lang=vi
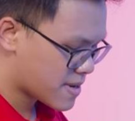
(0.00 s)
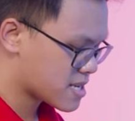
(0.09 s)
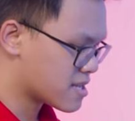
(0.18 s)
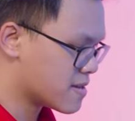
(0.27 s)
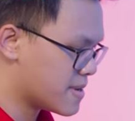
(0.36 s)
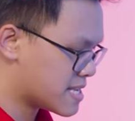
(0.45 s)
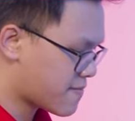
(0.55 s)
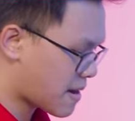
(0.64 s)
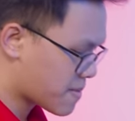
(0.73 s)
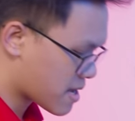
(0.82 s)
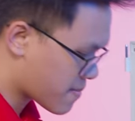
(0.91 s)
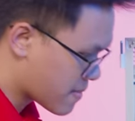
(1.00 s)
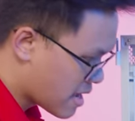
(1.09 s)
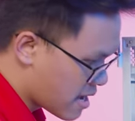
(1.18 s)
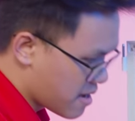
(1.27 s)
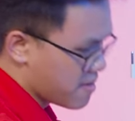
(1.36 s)
bây giờ thì mình xin phép là
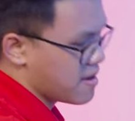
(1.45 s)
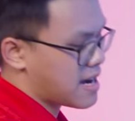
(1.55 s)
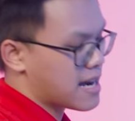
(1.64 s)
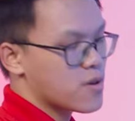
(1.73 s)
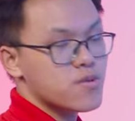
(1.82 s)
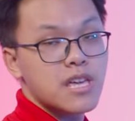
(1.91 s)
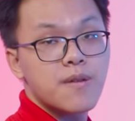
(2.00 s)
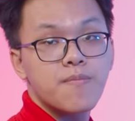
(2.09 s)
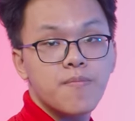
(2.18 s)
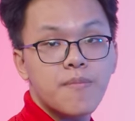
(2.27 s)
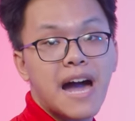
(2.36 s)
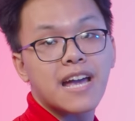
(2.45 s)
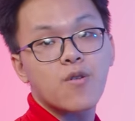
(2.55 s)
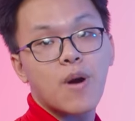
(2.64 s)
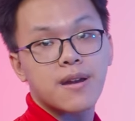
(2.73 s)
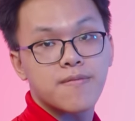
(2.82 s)
ờ, gắn nốt thêm ba
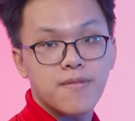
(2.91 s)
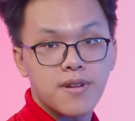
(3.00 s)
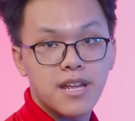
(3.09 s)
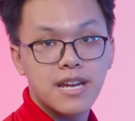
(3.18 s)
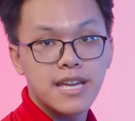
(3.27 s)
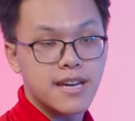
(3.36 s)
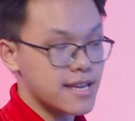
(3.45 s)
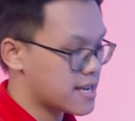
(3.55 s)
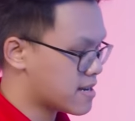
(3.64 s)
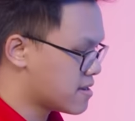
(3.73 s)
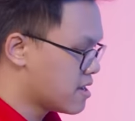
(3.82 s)
cái quạt liên ly ở đây nhá